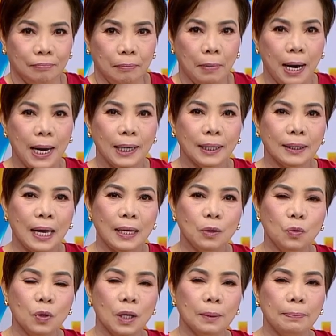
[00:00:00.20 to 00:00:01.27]
May
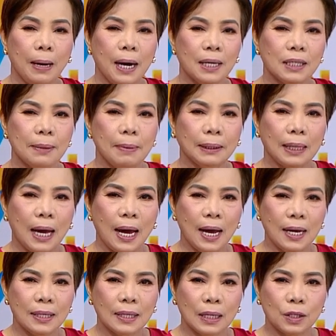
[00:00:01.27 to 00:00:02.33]
katanungan ba sa batas?